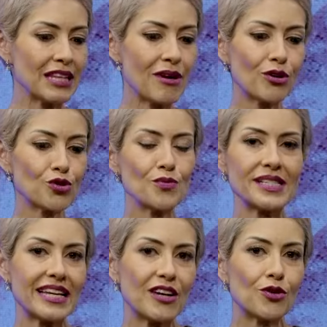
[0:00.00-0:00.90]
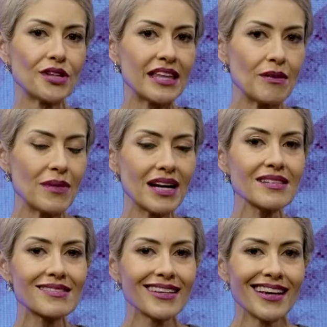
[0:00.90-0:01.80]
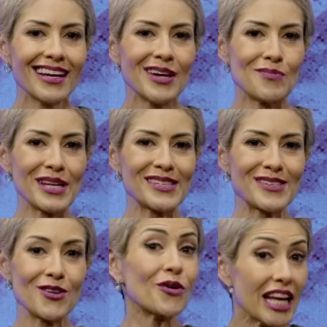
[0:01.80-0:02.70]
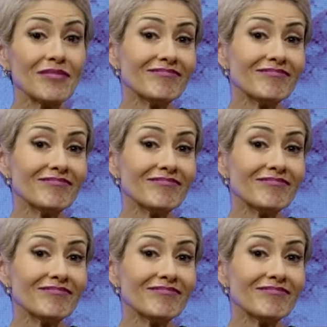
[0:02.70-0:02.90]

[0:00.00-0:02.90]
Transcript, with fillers: bajo su misericordia y demás, pues logré